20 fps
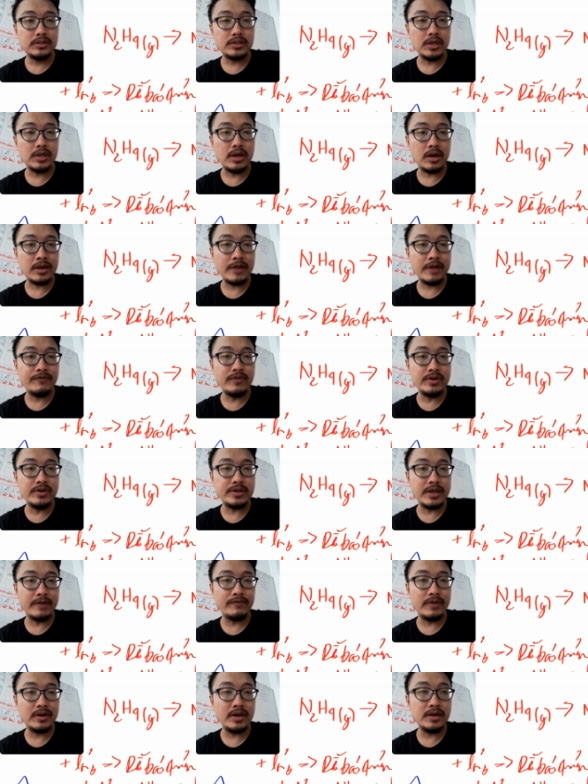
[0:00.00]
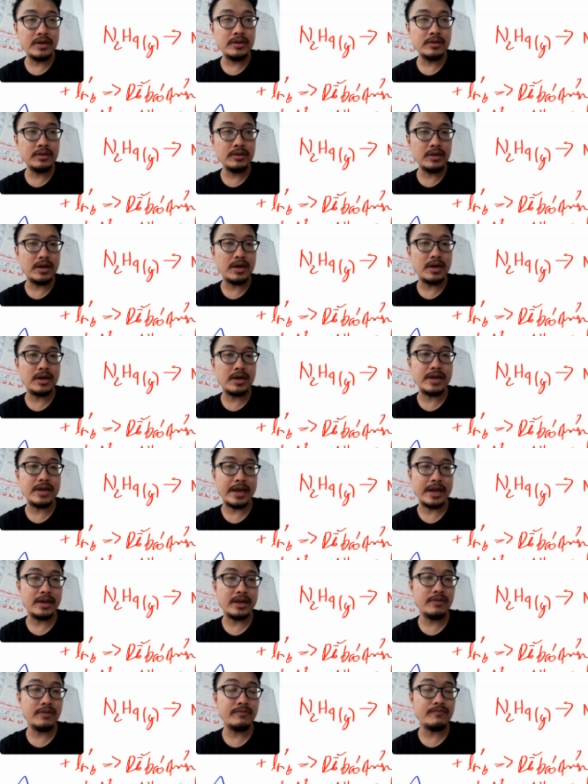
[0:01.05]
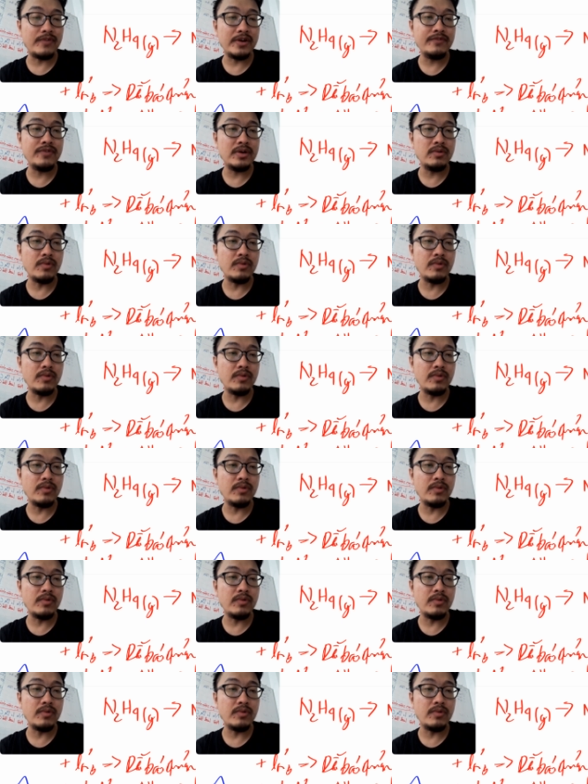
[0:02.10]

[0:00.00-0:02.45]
do đó cái phương trình phản ứng ờ, này nó vẫn phân